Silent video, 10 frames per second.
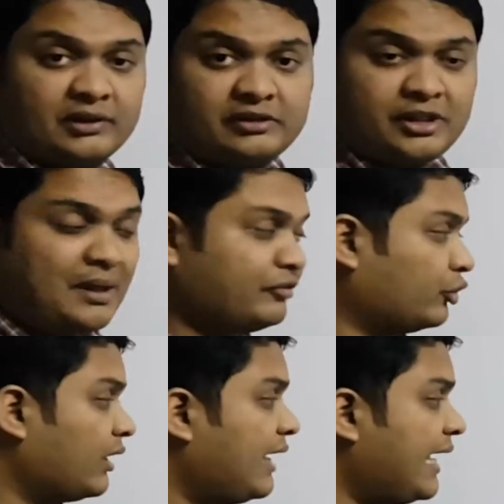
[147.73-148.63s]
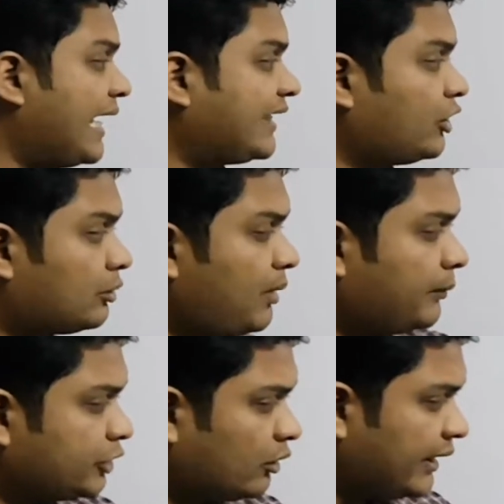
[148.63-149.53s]
থ্রি বাই ফোর একই
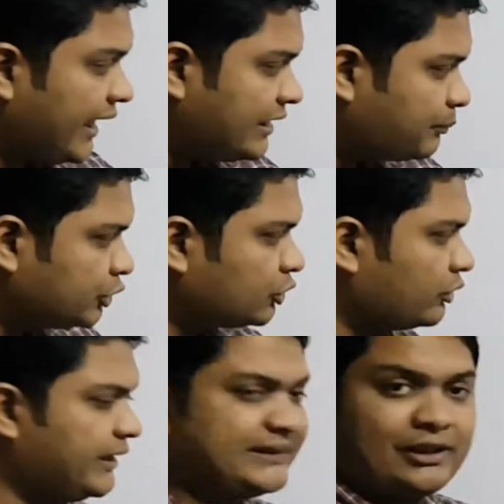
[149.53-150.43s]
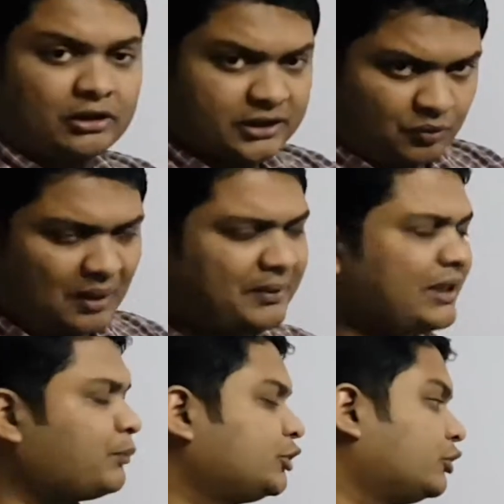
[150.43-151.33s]
রকমভাবে যখন এইট পর্যন্ত নিয়েছি অর্থাৎ ওয়ান বাই
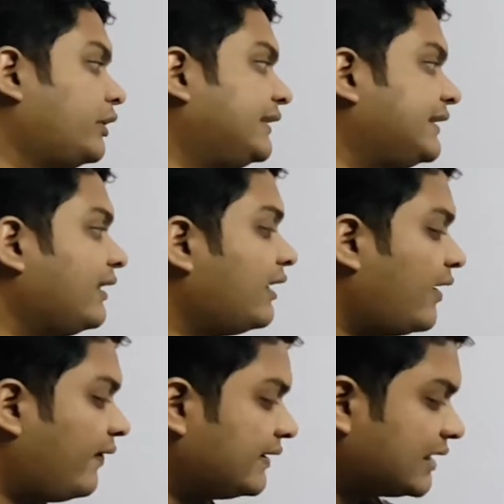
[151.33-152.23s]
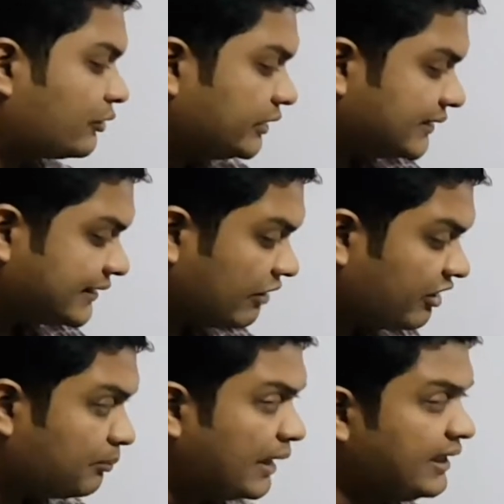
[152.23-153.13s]
এইট পর্যন্ত নিয়েছি রেজাল্ট হয়েছে
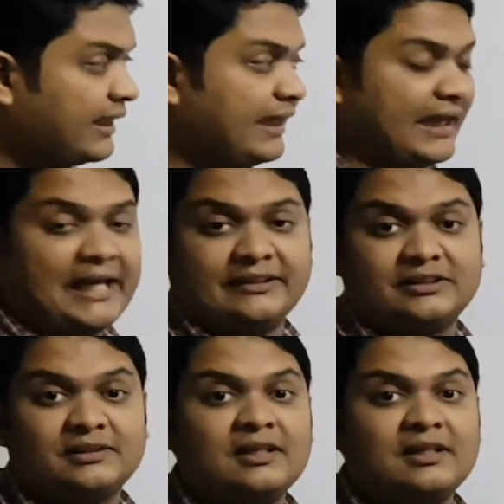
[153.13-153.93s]
সেভেন বাই এইট